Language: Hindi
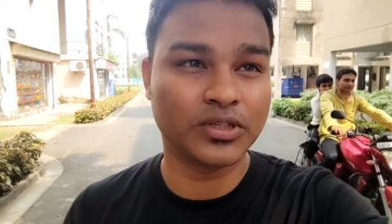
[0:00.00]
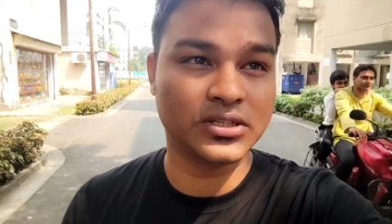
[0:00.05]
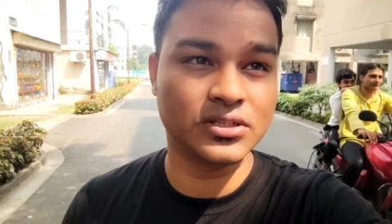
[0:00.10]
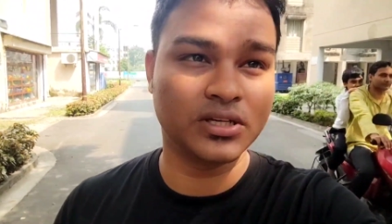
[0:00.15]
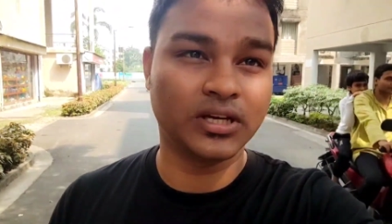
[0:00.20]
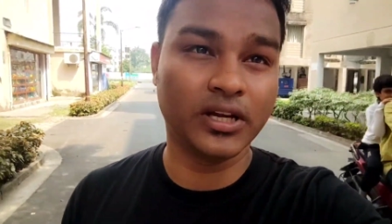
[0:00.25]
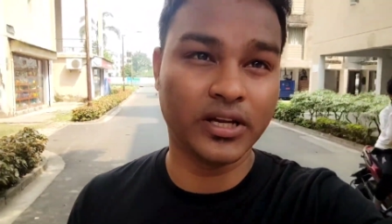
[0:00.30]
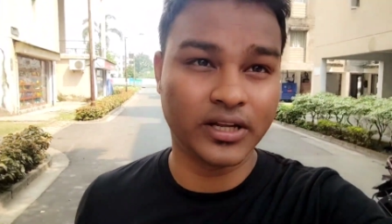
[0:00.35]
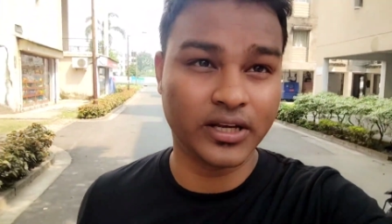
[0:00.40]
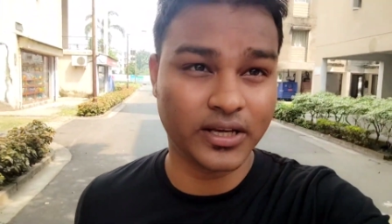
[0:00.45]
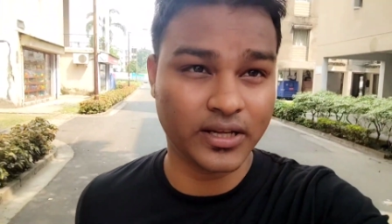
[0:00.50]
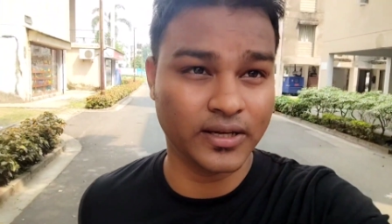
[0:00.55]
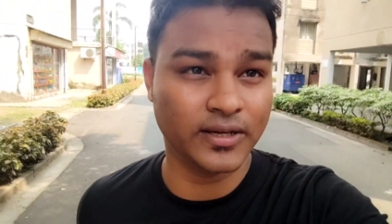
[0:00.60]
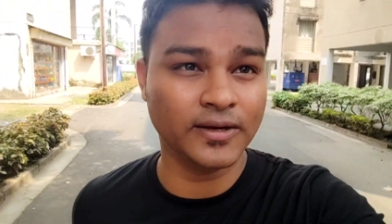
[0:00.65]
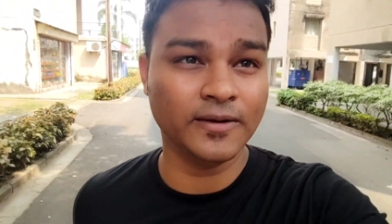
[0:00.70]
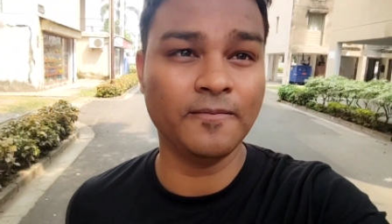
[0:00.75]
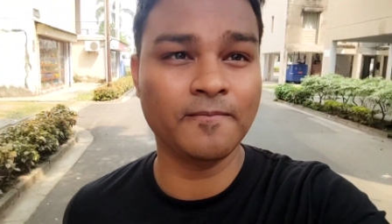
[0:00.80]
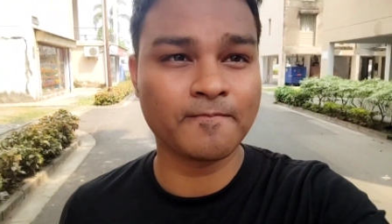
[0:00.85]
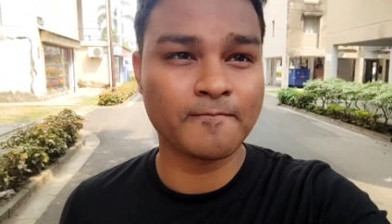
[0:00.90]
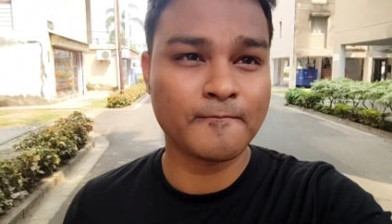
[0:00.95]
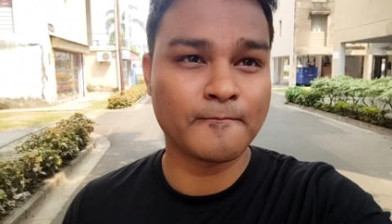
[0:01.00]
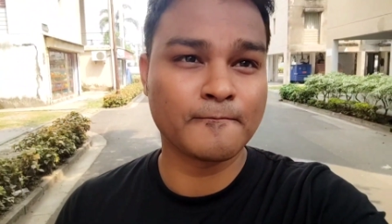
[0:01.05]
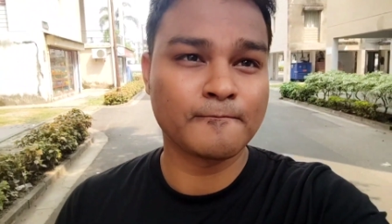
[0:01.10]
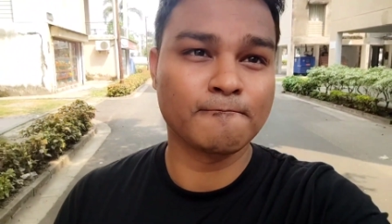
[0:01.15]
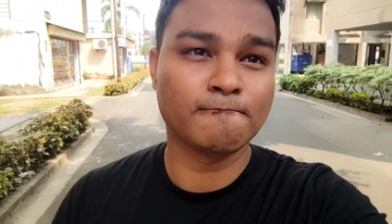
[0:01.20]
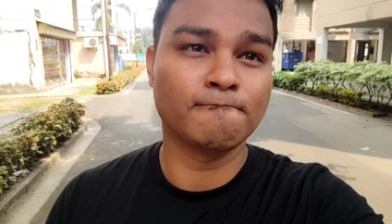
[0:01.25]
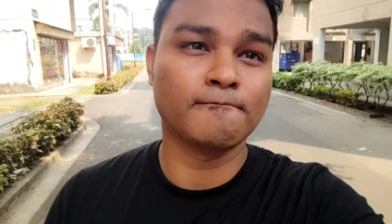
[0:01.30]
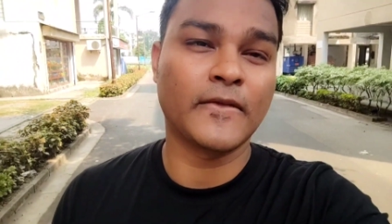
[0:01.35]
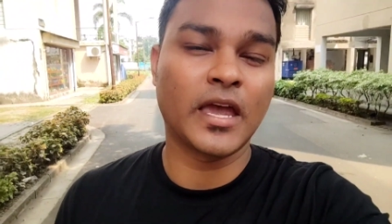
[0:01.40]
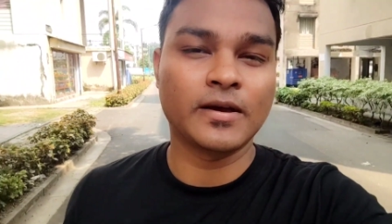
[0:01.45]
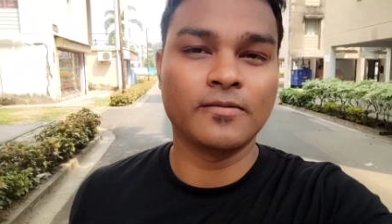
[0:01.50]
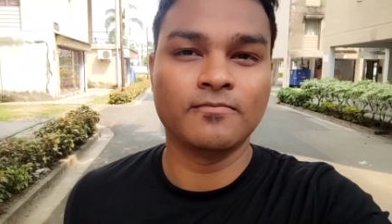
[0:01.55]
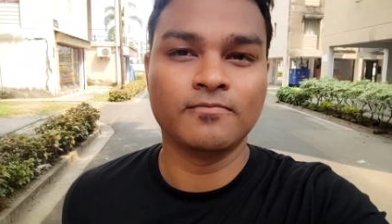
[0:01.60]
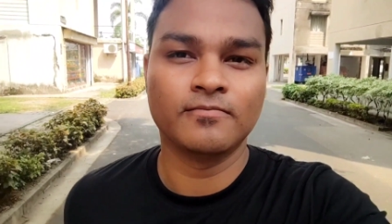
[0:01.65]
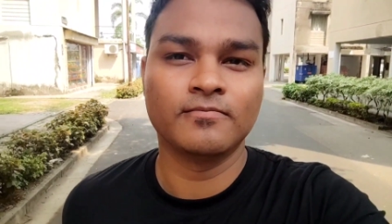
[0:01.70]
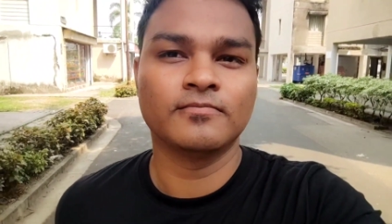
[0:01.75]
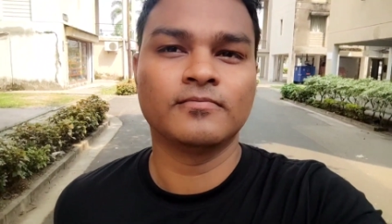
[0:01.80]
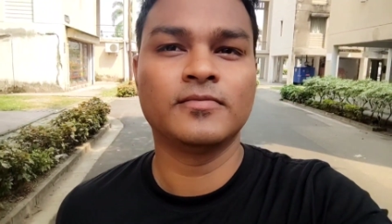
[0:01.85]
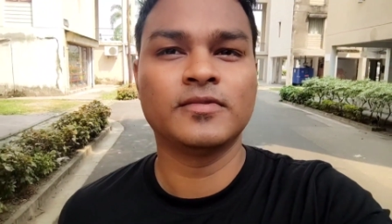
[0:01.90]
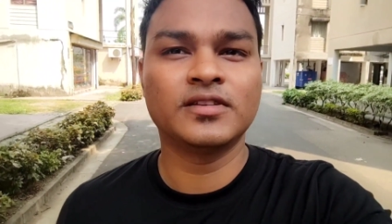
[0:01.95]
चीज़ लेने के लिए
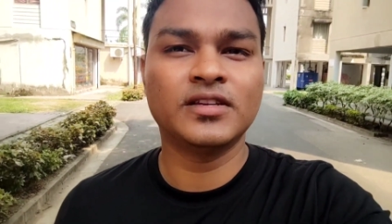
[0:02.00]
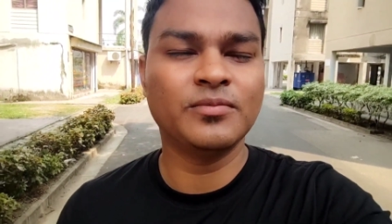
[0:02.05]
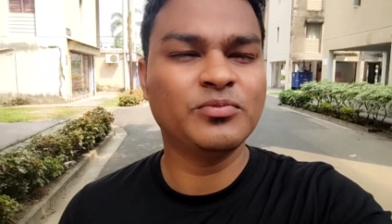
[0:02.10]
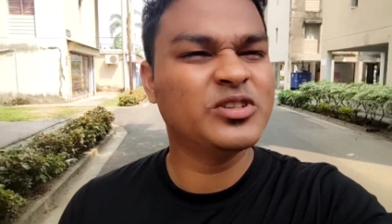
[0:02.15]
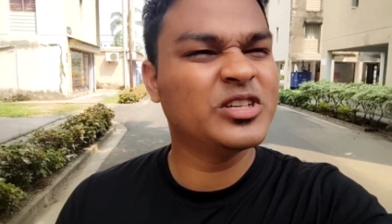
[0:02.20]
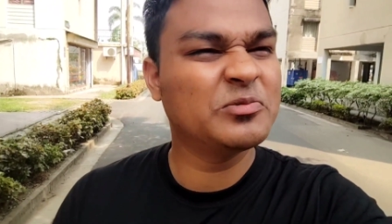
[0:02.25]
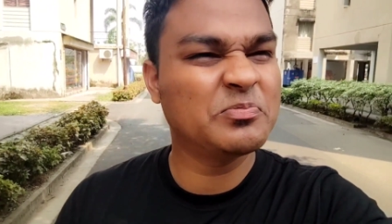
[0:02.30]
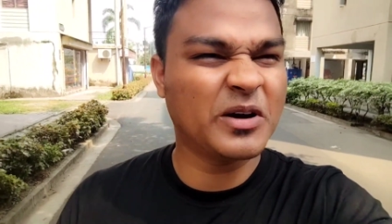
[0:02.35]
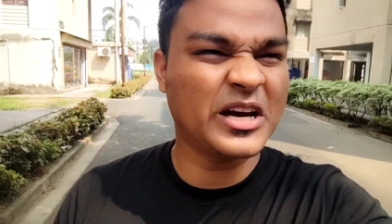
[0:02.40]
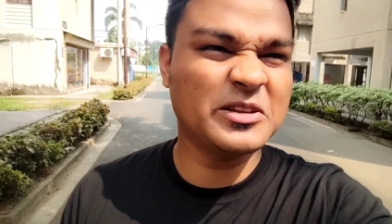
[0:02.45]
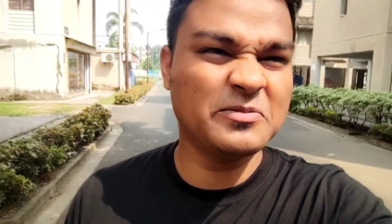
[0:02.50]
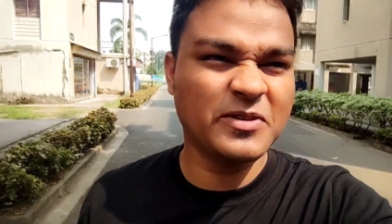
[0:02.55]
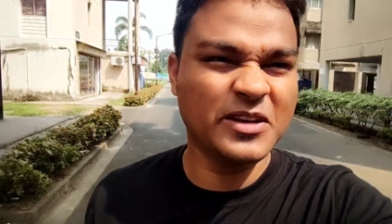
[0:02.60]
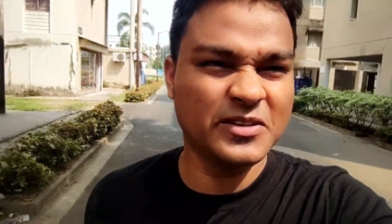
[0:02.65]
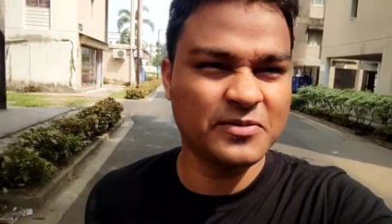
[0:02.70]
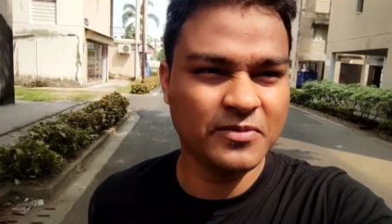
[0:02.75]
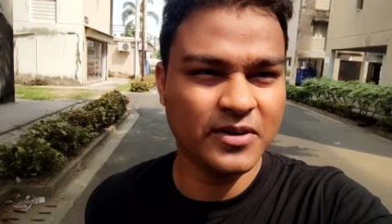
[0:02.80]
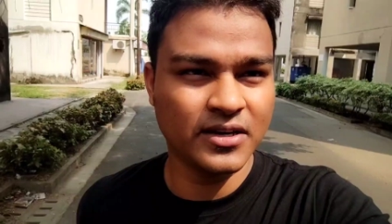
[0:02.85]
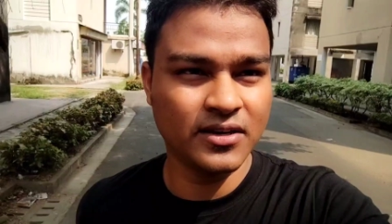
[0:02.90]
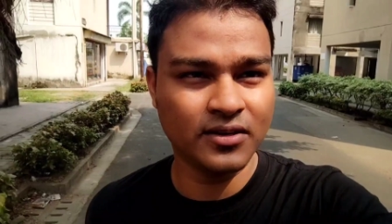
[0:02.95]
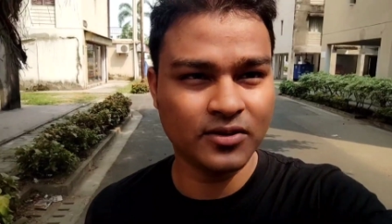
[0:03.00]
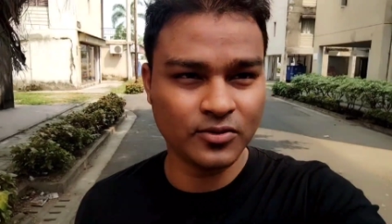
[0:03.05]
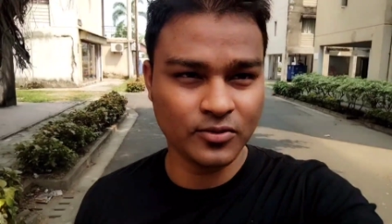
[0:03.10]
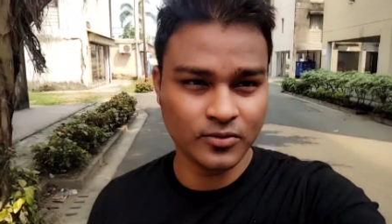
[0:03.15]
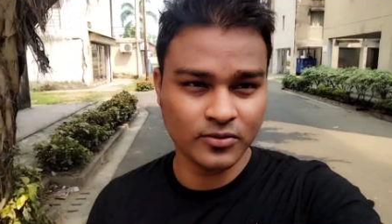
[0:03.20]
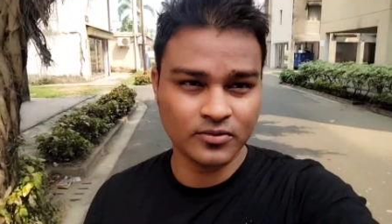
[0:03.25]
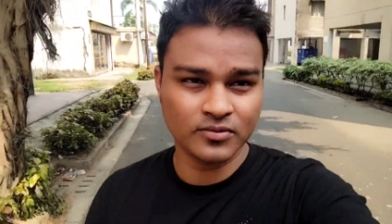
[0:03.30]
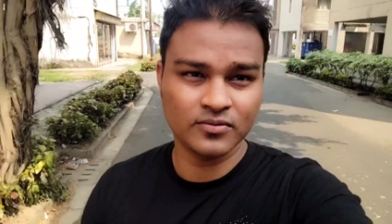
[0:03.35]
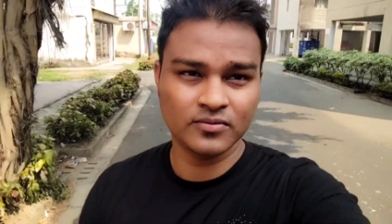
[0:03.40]
सब चीज़ पास पास में है तो